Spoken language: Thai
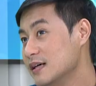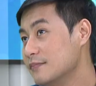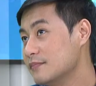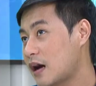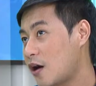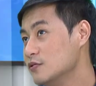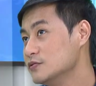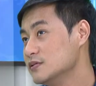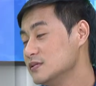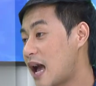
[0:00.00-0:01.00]
เริ่มเข้า
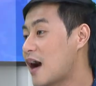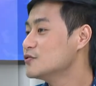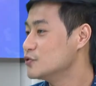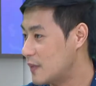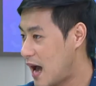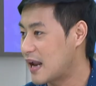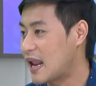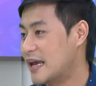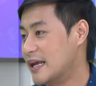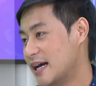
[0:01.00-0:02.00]
ย่างเข้าสู่มหา
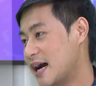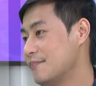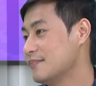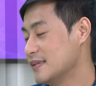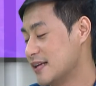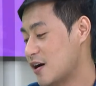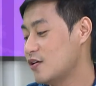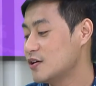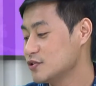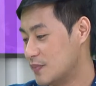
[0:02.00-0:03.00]
ลัยนะครับเรียน
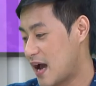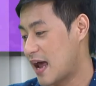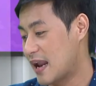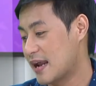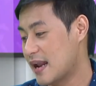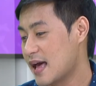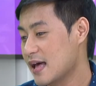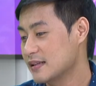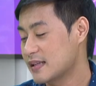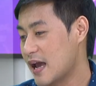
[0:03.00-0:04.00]
เข้าเข้าสู่มหาลัยแล้ว
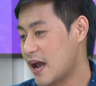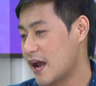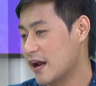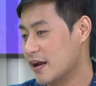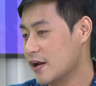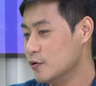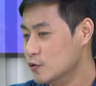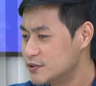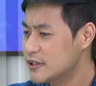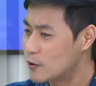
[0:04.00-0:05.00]
แต่
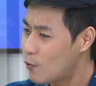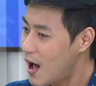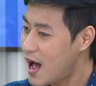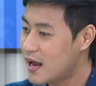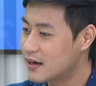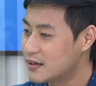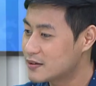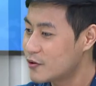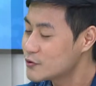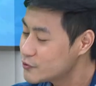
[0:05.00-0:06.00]
รู้สึกว่า
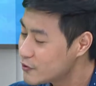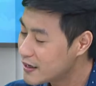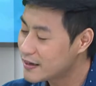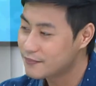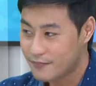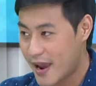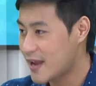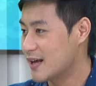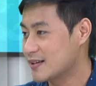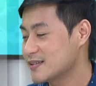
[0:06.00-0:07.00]
ต้องช่วยแม่
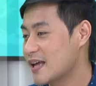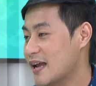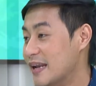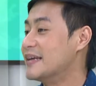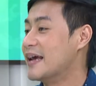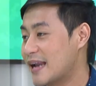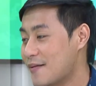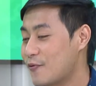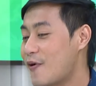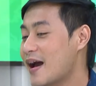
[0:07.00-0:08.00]
เนี่ยตั้งแต่เด็กๆแล้
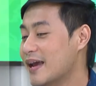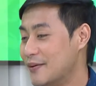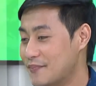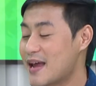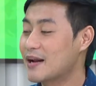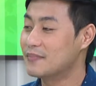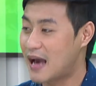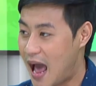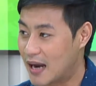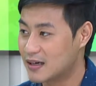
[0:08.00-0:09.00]
วเพราะว่าเห็นแม่
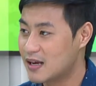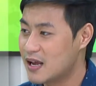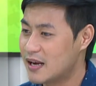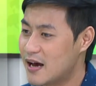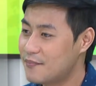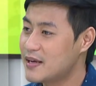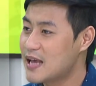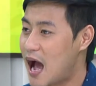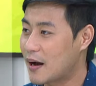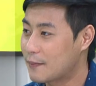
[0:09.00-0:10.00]
ทำงานและไม่
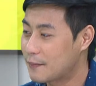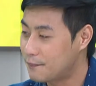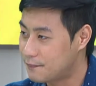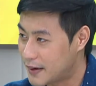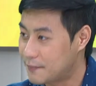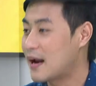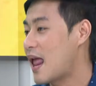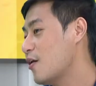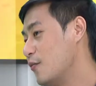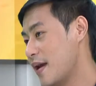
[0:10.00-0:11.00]
อยากเป็นภา
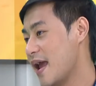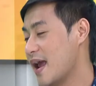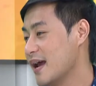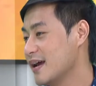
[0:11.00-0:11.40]
ระของแม่